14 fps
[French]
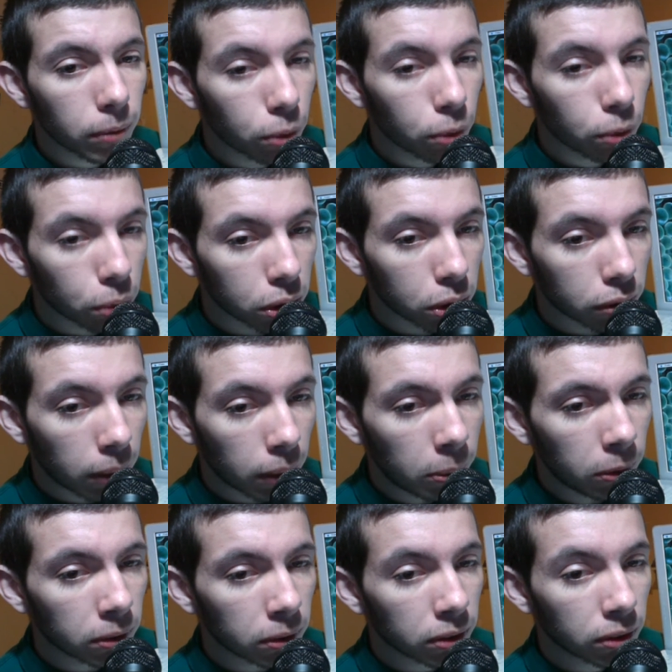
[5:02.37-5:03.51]
Donc euh,
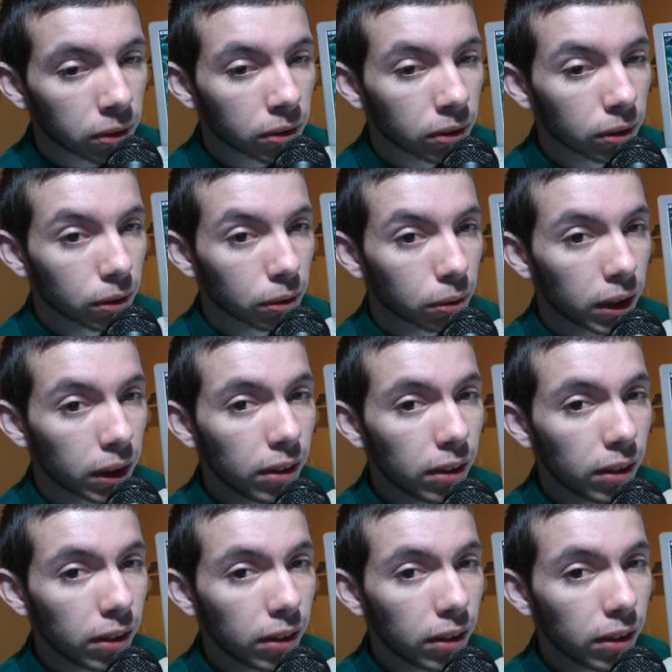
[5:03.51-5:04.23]
vraiment, euh, voilà,